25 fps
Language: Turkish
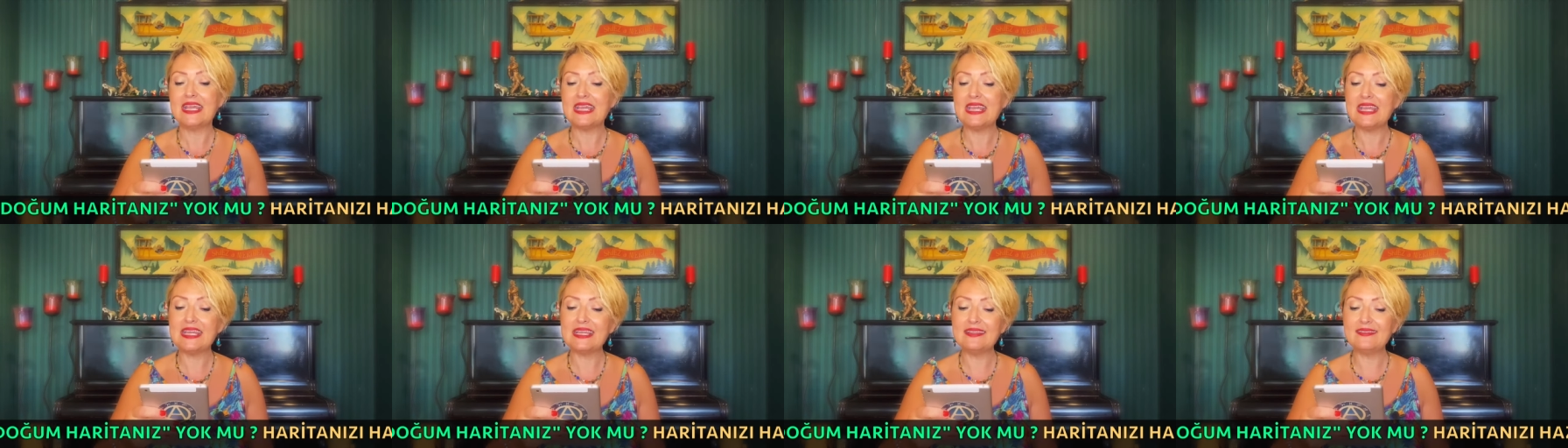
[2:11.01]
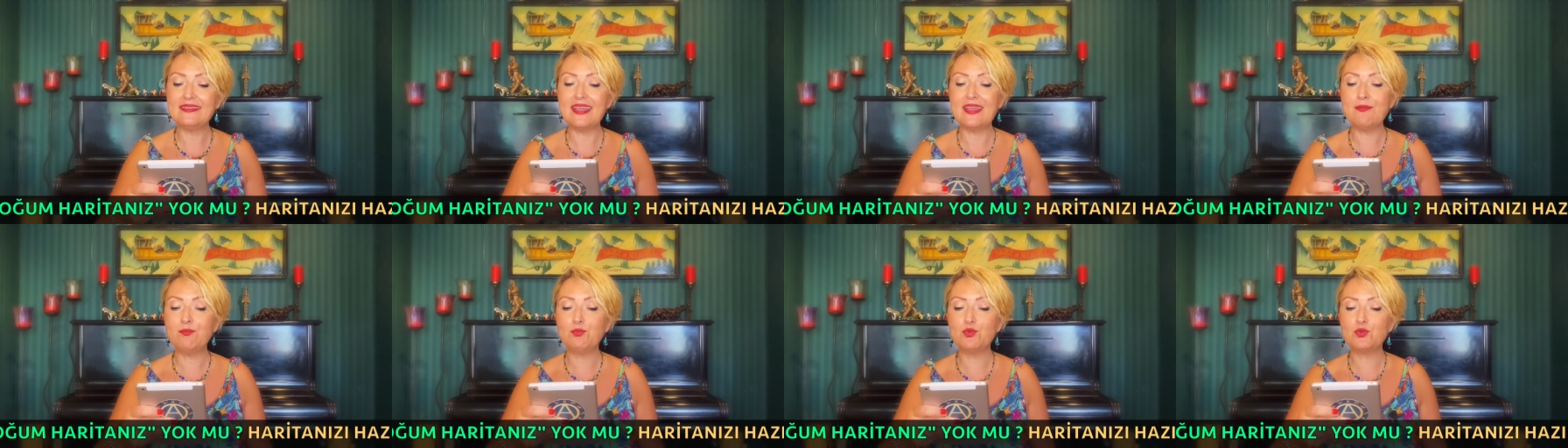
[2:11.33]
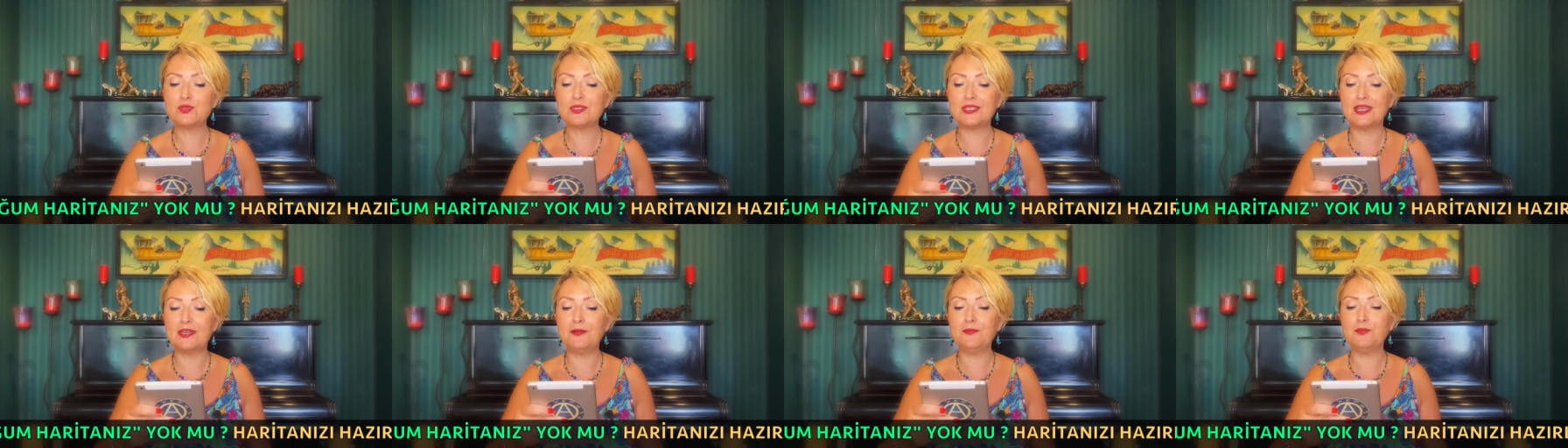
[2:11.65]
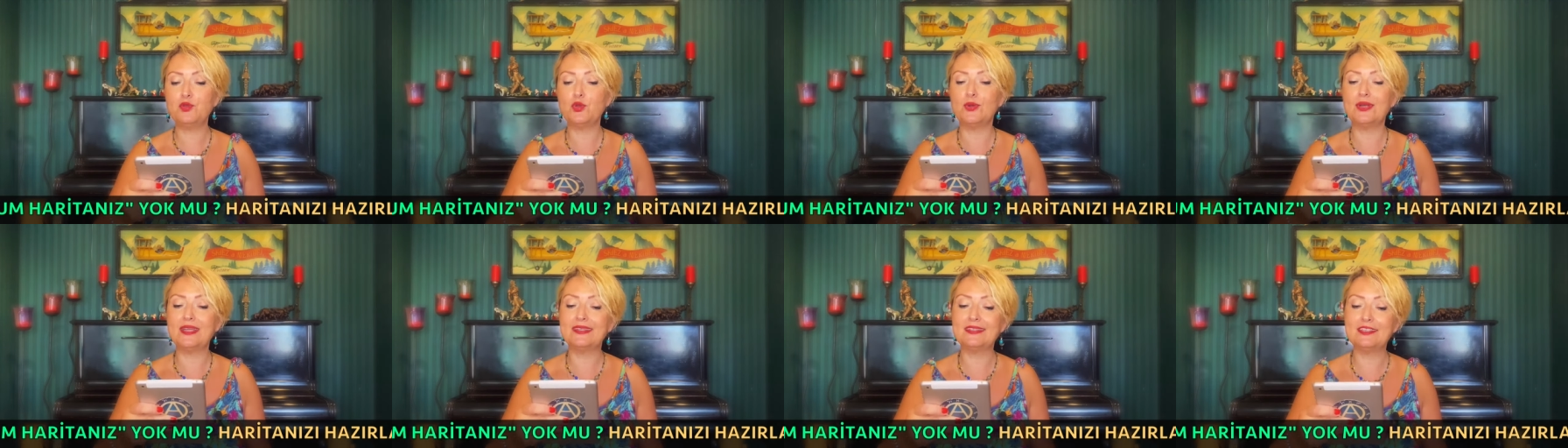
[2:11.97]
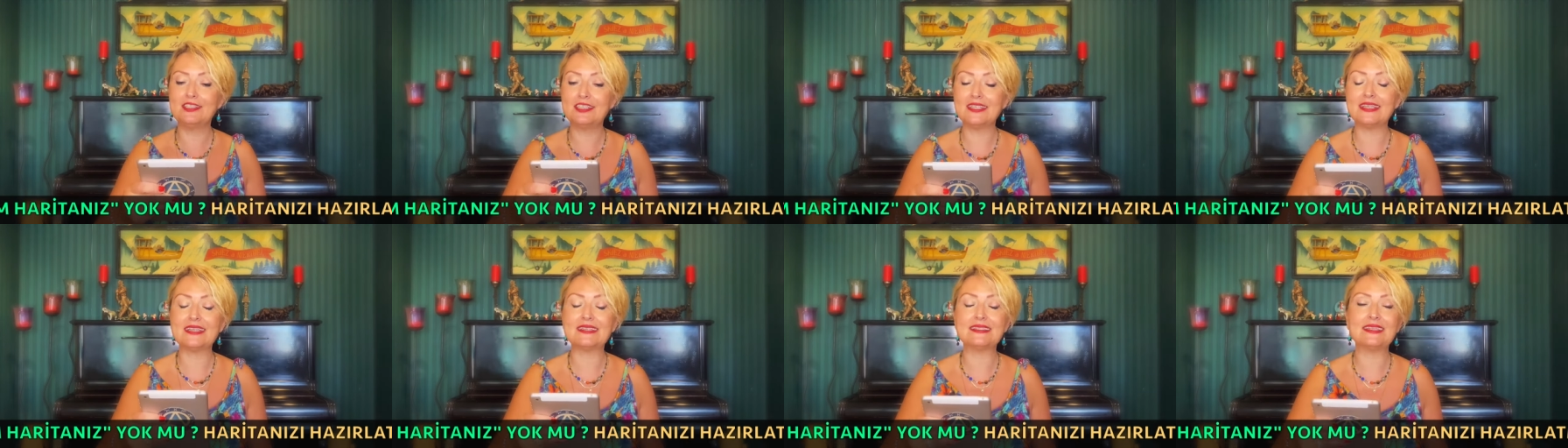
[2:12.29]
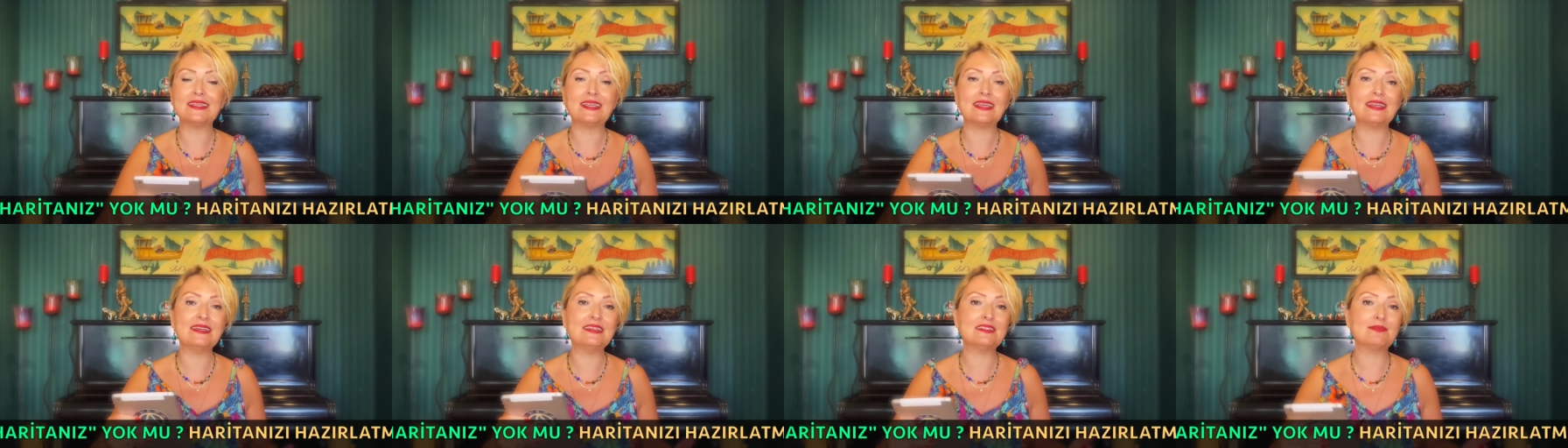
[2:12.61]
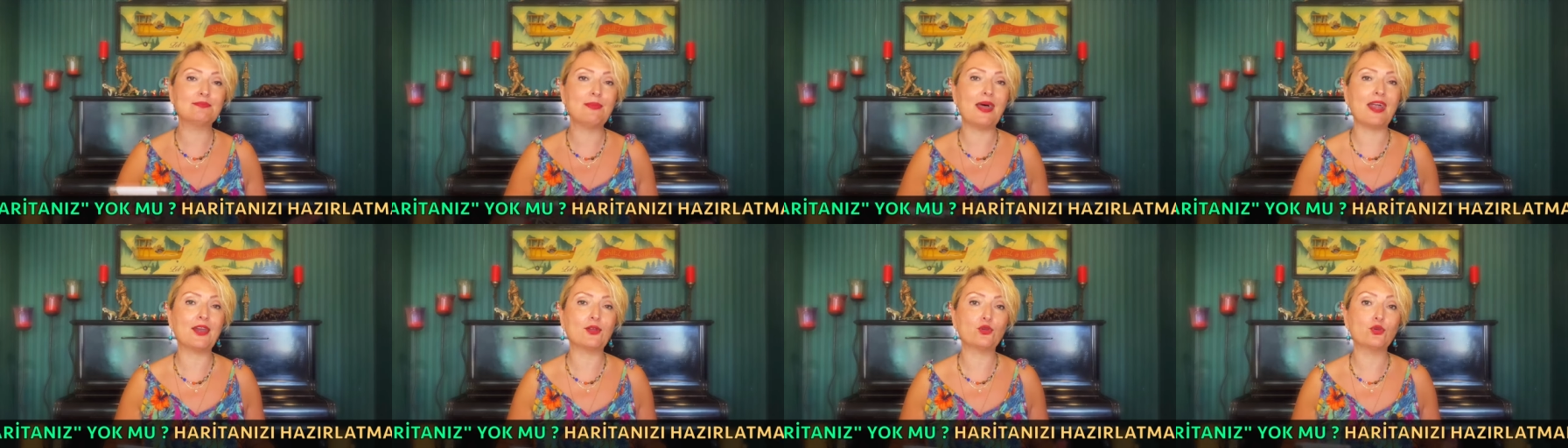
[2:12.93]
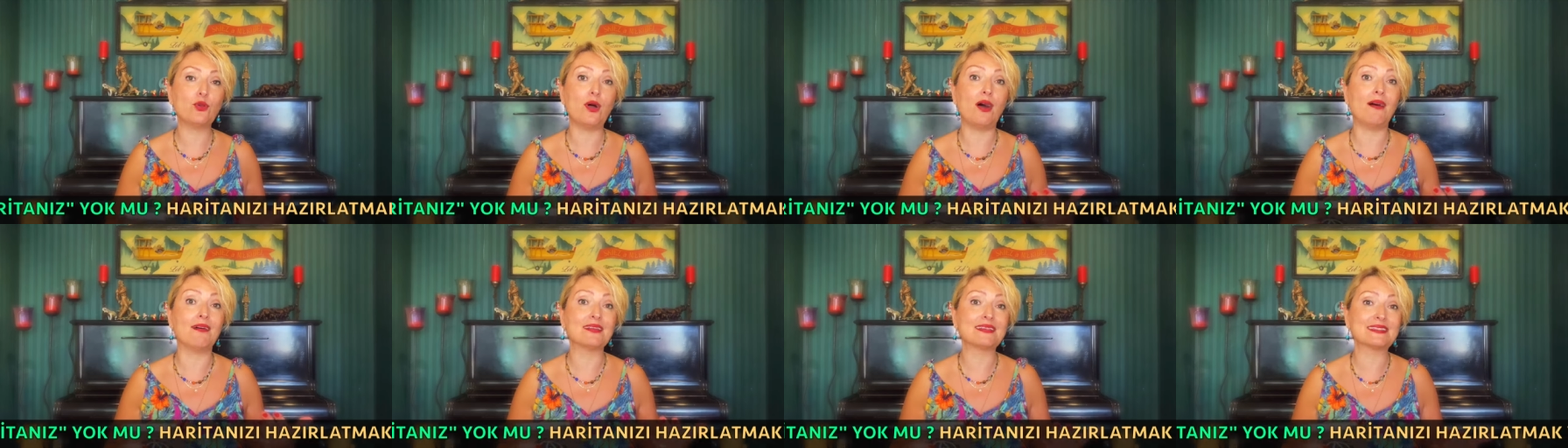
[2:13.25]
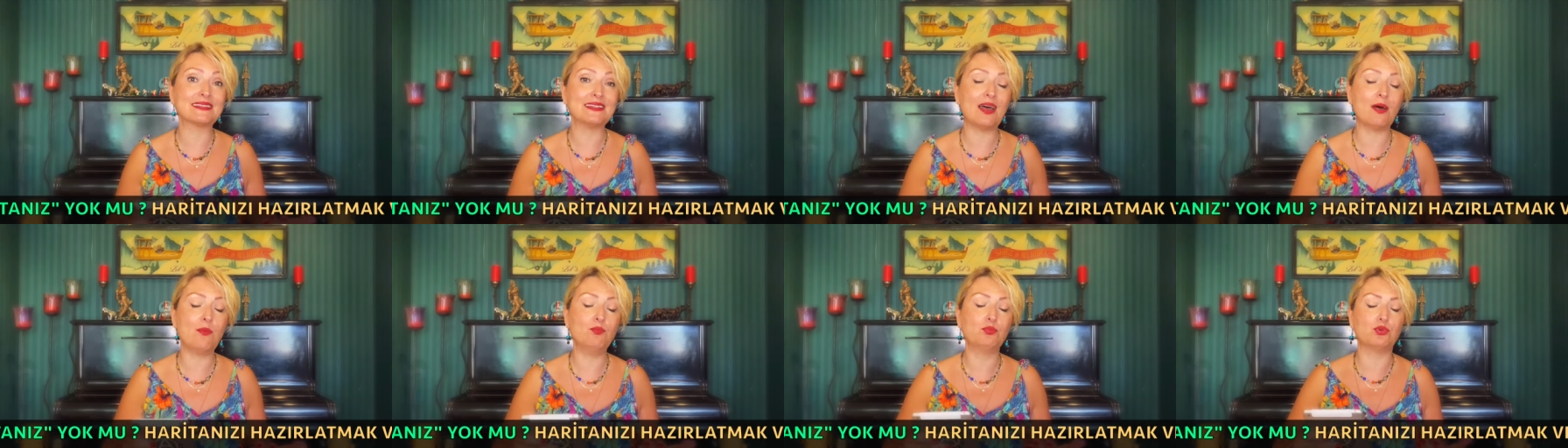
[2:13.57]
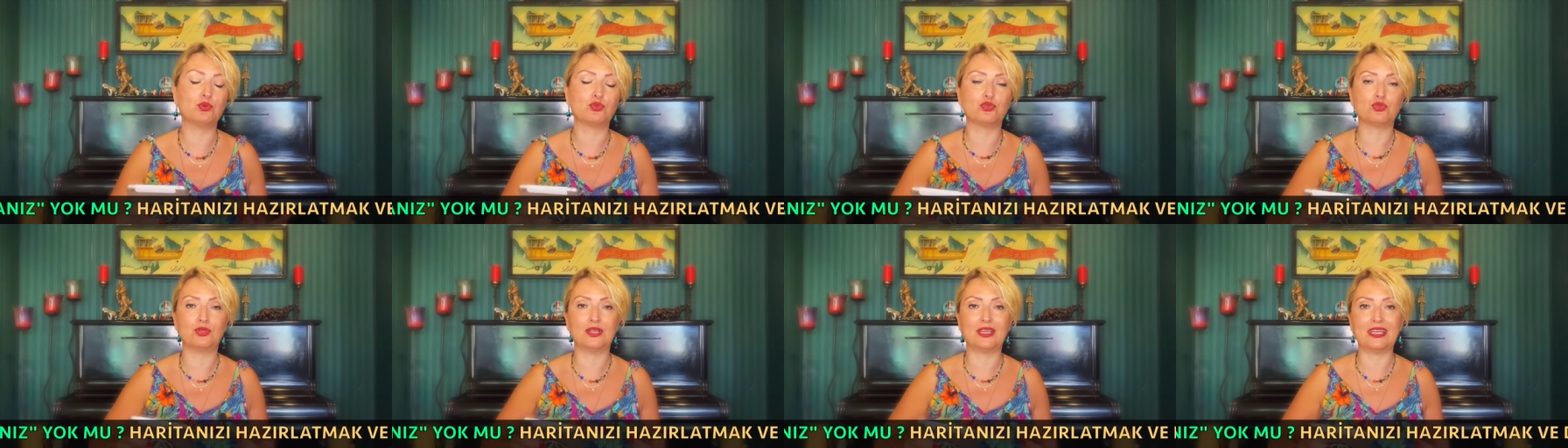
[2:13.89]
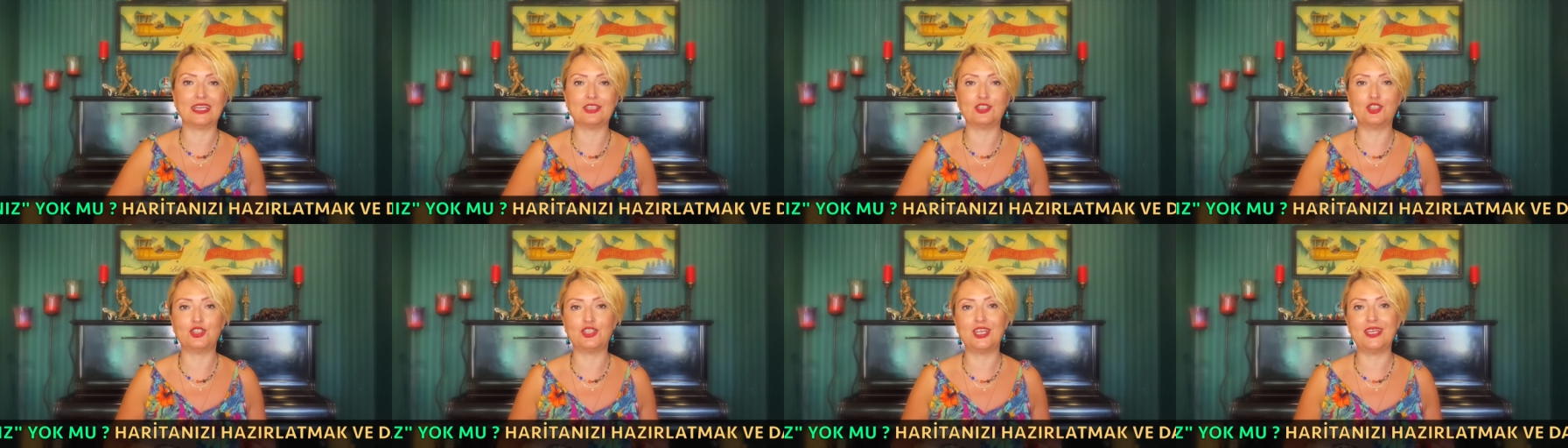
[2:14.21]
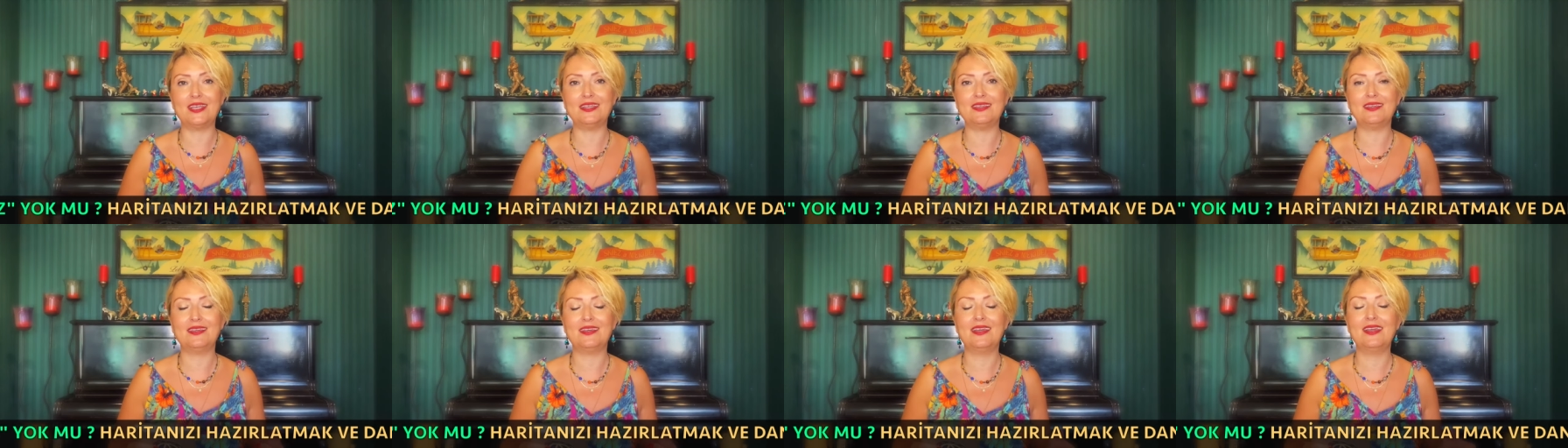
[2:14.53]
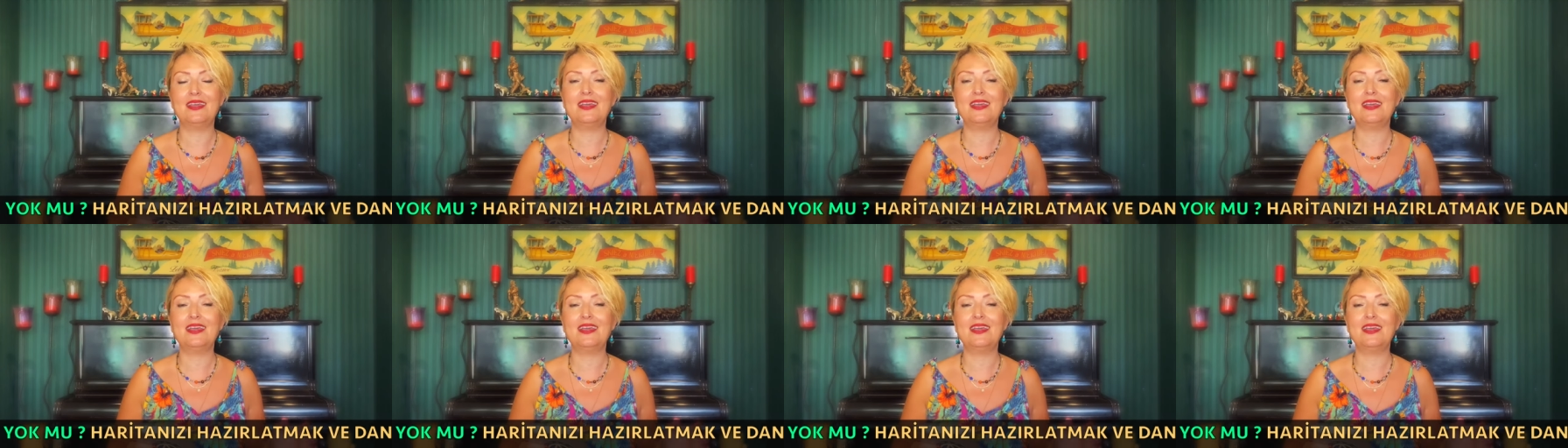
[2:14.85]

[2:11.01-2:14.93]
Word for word: 2 Temmuz'da yönetici gezegeniniz Merkür Aslan Burcu'na burcuna geçecek.